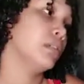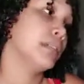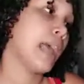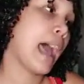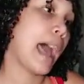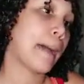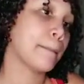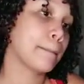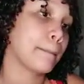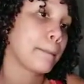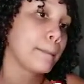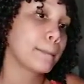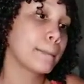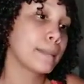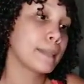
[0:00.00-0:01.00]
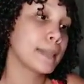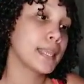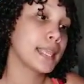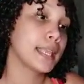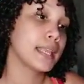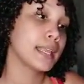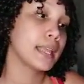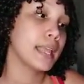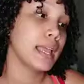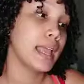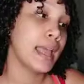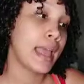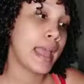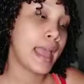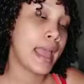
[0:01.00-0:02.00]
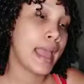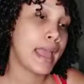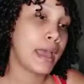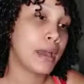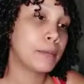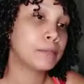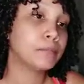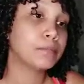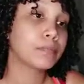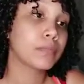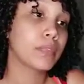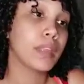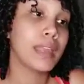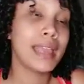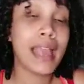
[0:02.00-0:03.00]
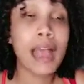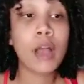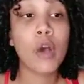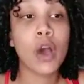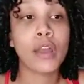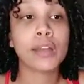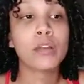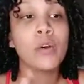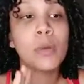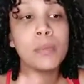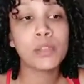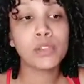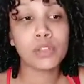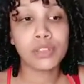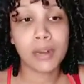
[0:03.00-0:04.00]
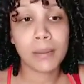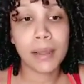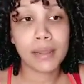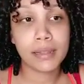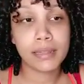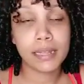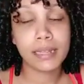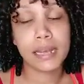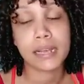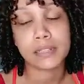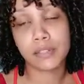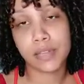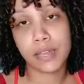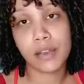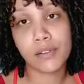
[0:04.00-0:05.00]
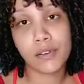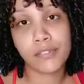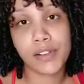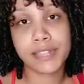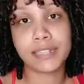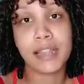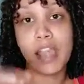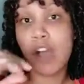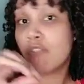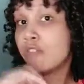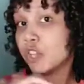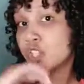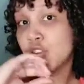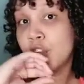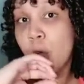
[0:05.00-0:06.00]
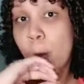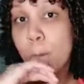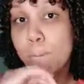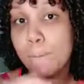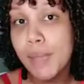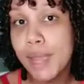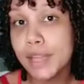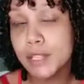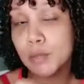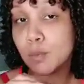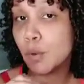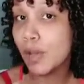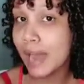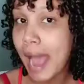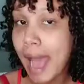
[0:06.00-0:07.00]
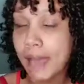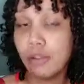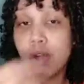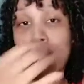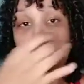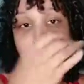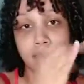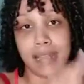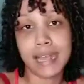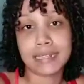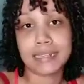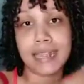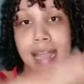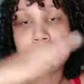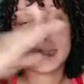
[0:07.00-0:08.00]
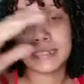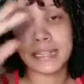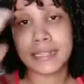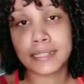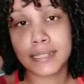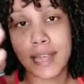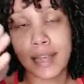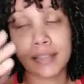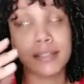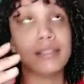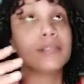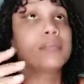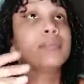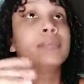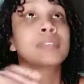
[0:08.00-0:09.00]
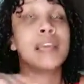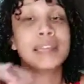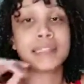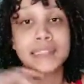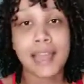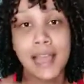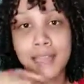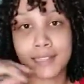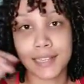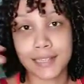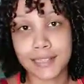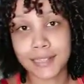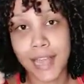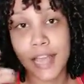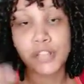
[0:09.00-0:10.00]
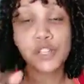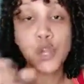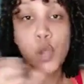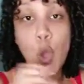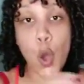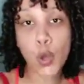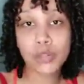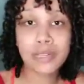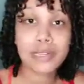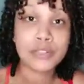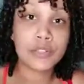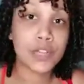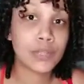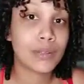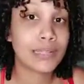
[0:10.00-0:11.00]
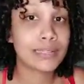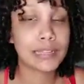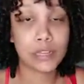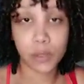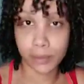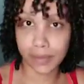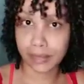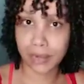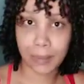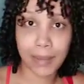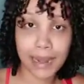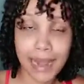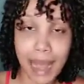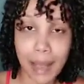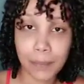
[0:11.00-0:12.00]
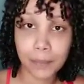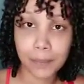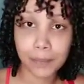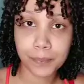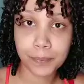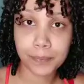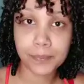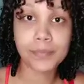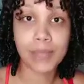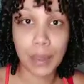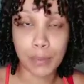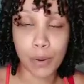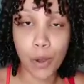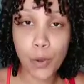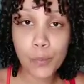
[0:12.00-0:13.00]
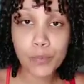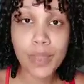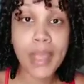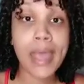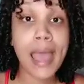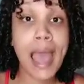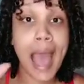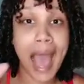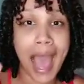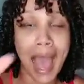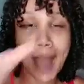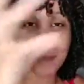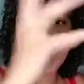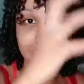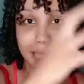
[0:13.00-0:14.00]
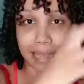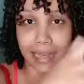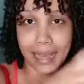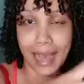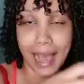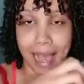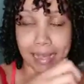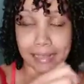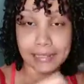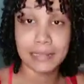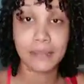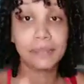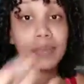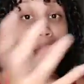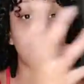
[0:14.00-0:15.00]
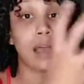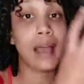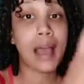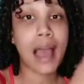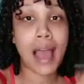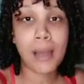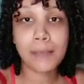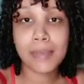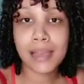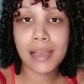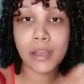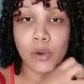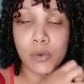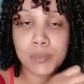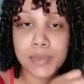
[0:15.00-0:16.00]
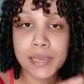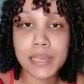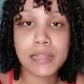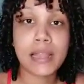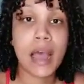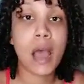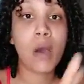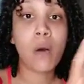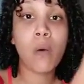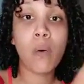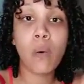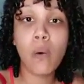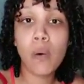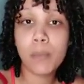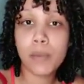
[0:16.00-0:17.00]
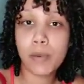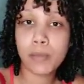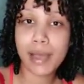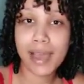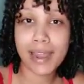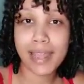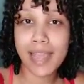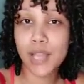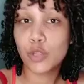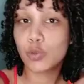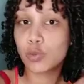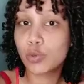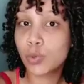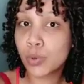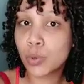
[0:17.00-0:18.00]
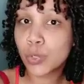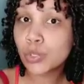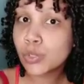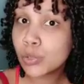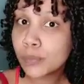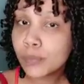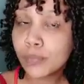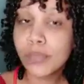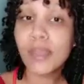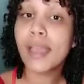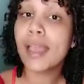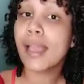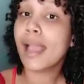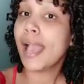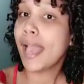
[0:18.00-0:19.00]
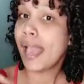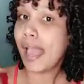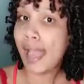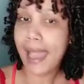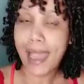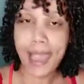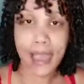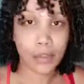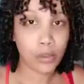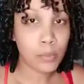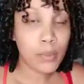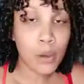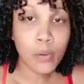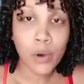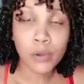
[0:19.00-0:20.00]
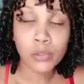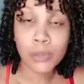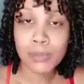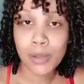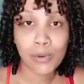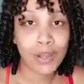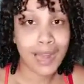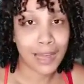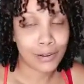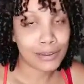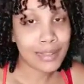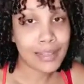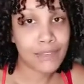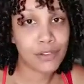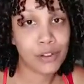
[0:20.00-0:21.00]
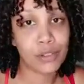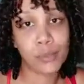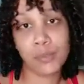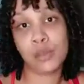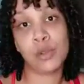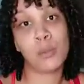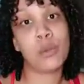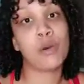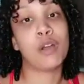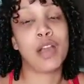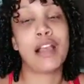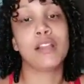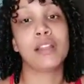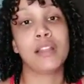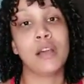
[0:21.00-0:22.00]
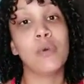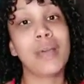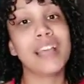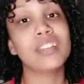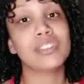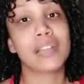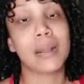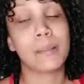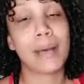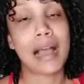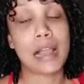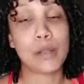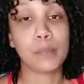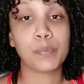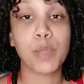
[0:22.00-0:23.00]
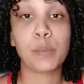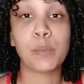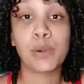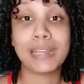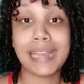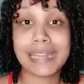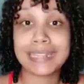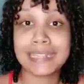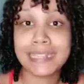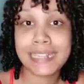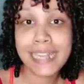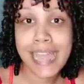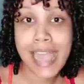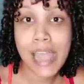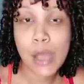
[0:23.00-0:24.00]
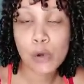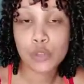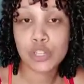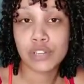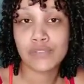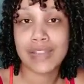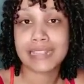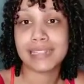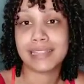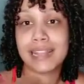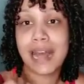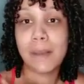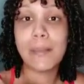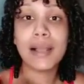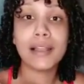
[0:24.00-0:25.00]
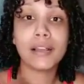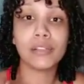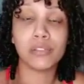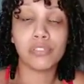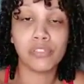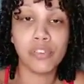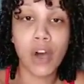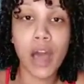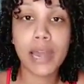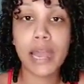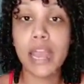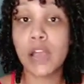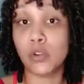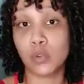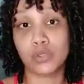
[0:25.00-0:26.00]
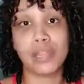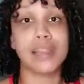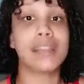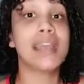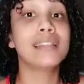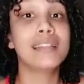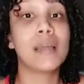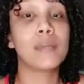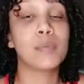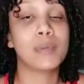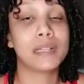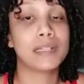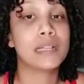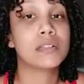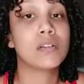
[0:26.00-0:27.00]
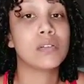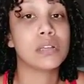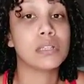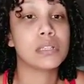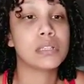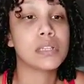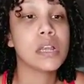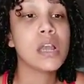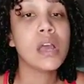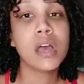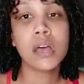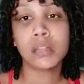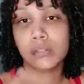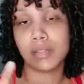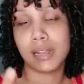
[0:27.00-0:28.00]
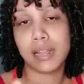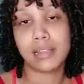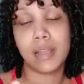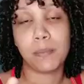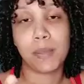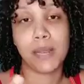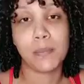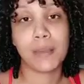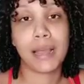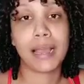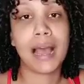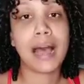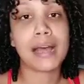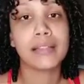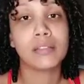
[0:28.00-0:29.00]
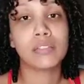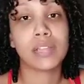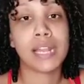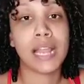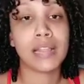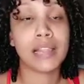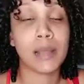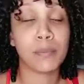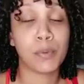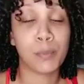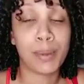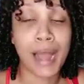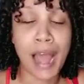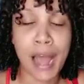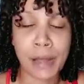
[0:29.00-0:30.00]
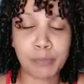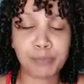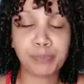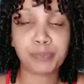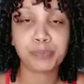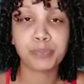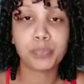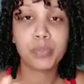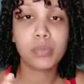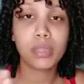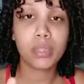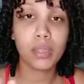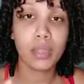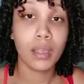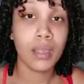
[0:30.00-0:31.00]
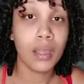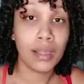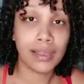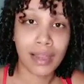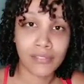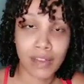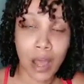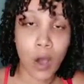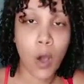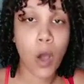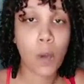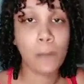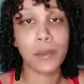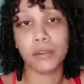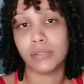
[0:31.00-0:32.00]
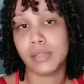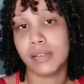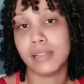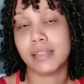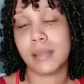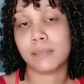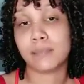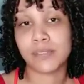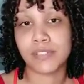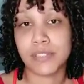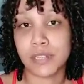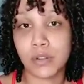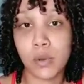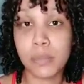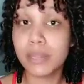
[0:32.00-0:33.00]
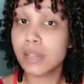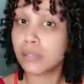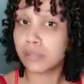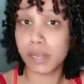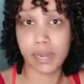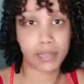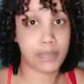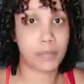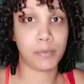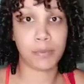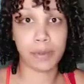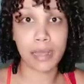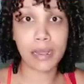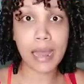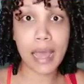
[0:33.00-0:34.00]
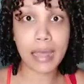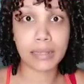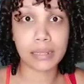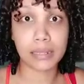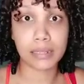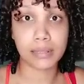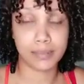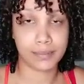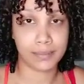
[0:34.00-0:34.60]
Tá, é... E agora, como eu tô trabalhando em casa, o que, que eu vou fazer? Eu vou tirar o mesmo horário, das 10 às 7, das 10 às 7 ou das 8 às 5 para trabalhar, tá bom? A minha casa, a minha comida, o meu marido, tudo é no meu, no meu horário livre, do meu, no meu horário que não é de trabalho. Porque se eu tivesse trabalhando fora, eu não teria tempo para essas coisas. Não teria tempo para limpar a casa, não teria tempo para lavar roupa, não teria tempo para fazer comida, não teria tempo para nada.